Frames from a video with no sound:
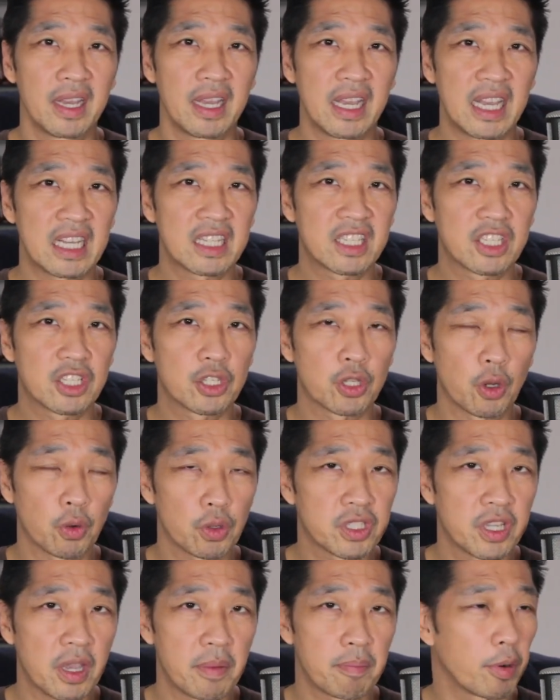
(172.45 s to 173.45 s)
It's so
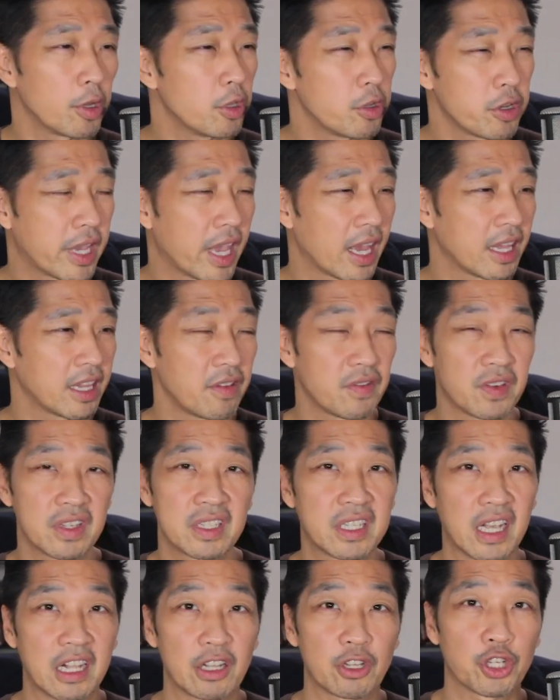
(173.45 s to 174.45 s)
simple, you can't even
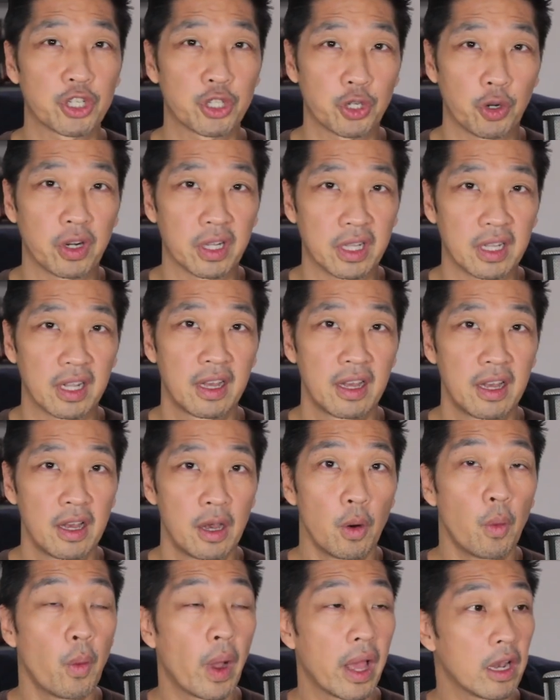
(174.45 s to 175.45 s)
sell short.
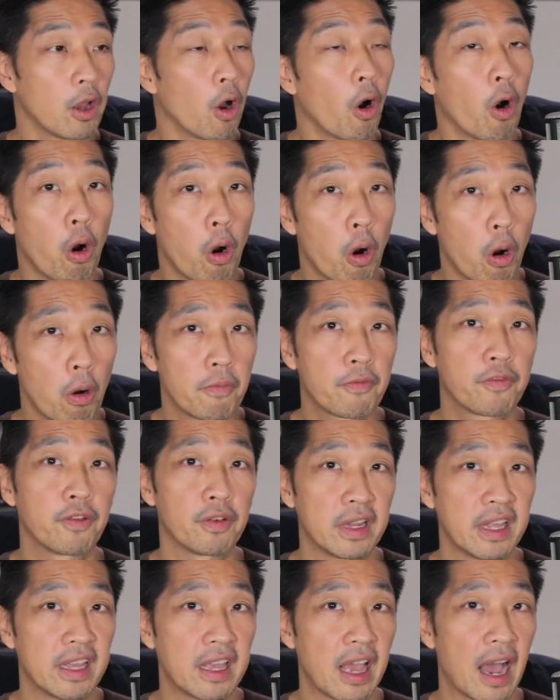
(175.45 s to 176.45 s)
Well,
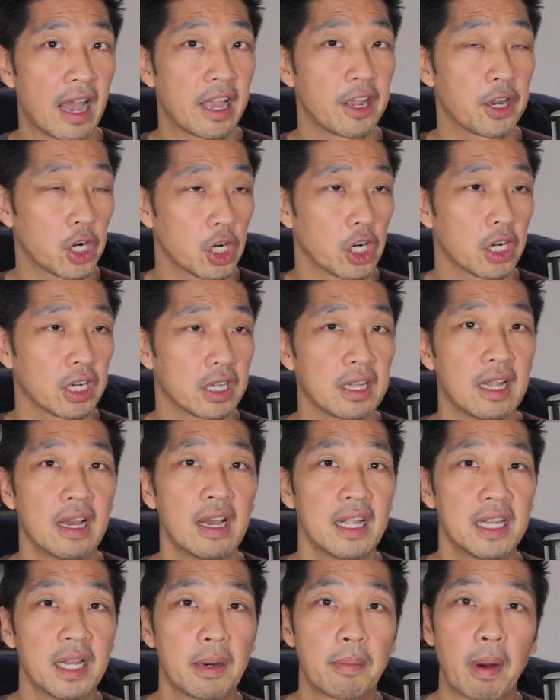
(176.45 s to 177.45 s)
hopefully, I heard
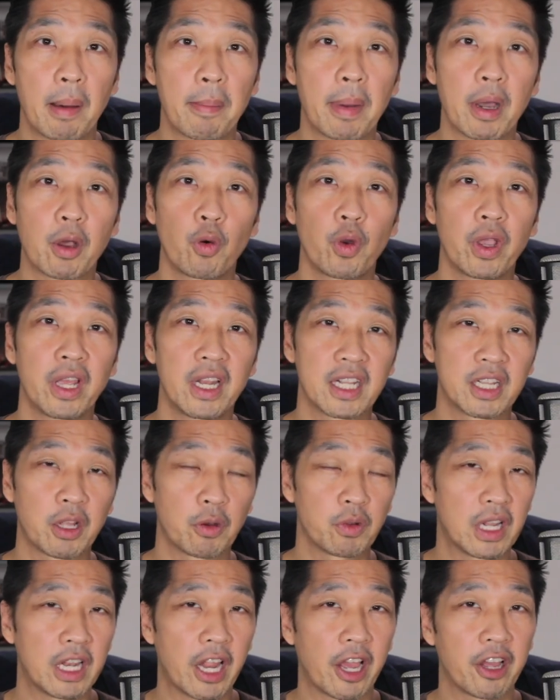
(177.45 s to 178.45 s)
na babaguhin na
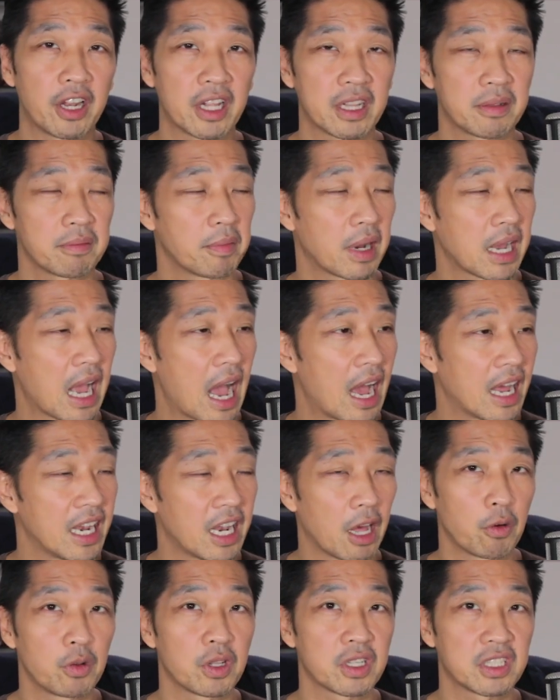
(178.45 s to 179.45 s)
daw nila yun at mag
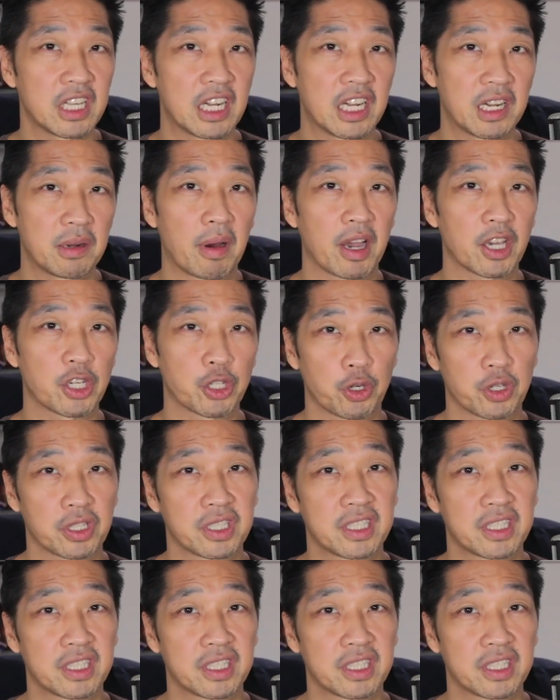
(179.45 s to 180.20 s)
allow na sila ng mga short